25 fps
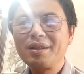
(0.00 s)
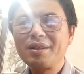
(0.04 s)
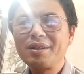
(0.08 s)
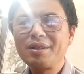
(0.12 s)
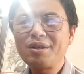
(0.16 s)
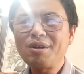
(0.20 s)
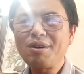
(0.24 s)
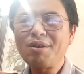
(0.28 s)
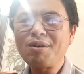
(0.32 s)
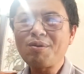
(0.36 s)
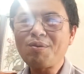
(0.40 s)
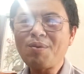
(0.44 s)

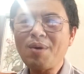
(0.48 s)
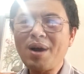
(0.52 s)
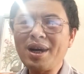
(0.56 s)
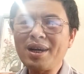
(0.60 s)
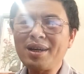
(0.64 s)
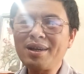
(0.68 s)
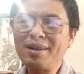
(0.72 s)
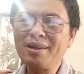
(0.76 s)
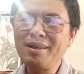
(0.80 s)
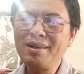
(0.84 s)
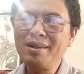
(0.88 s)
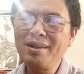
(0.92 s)
do quá
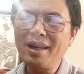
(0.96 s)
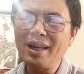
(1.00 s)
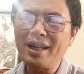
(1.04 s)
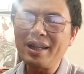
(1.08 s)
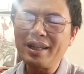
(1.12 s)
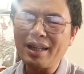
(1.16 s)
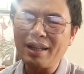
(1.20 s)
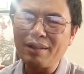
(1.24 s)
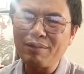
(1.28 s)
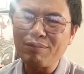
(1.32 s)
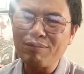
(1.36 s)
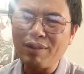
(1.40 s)
khứ
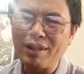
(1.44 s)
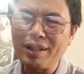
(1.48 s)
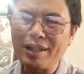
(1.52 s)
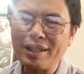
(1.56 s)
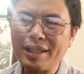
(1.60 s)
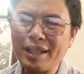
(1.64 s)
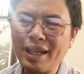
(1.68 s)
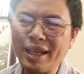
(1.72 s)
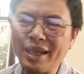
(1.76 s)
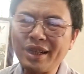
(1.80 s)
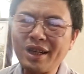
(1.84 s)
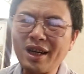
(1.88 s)
hay thành
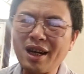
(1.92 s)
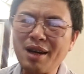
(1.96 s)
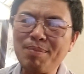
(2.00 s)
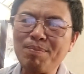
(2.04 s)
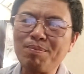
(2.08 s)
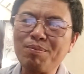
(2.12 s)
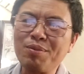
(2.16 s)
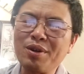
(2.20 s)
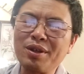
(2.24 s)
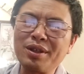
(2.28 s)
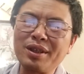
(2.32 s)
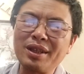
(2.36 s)
phần giai cấp
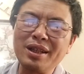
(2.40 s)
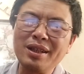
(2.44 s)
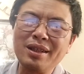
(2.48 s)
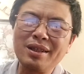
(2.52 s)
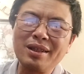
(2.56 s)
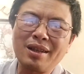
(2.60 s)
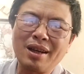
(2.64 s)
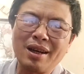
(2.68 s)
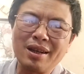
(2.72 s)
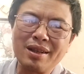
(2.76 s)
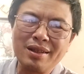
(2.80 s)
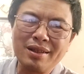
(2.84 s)
do
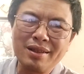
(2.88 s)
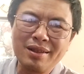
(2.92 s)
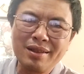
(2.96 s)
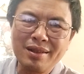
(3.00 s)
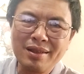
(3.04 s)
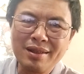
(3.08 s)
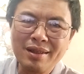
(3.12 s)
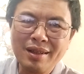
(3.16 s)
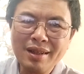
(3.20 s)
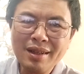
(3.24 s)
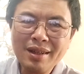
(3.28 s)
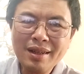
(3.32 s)
tinh
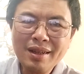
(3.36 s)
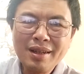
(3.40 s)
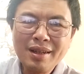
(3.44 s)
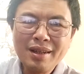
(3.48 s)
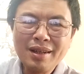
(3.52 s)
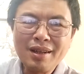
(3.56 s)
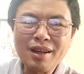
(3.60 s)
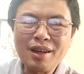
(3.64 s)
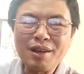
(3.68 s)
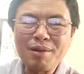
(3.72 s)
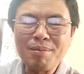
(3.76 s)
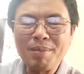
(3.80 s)
thần
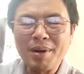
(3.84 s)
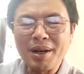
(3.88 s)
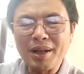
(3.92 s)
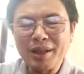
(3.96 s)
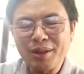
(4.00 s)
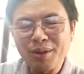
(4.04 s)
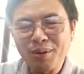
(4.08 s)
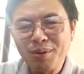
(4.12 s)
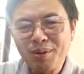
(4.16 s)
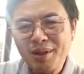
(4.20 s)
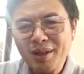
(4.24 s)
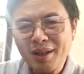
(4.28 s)
cởi mở
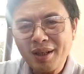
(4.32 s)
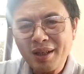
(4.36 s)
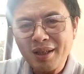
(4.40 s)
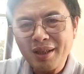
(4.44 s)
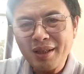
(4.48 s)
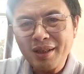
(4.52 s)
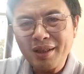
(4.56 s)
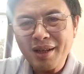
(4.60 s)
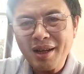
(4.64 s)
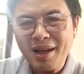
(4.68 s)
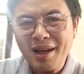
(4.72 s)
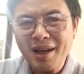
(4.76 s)
tôn
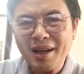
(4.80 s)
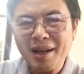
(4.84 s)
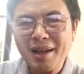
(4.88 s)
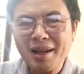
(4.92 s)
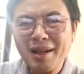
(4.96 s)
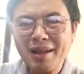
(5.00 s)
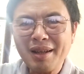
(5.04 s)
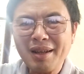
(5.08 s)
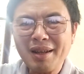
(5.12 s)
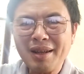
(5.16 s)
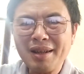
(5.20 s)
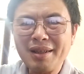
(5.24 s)

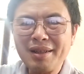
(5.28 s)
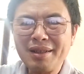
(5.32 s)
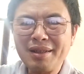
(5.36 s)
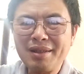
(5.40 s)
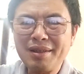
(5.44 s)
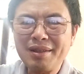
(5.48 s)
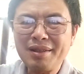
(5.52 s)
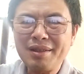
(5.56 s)
ờ,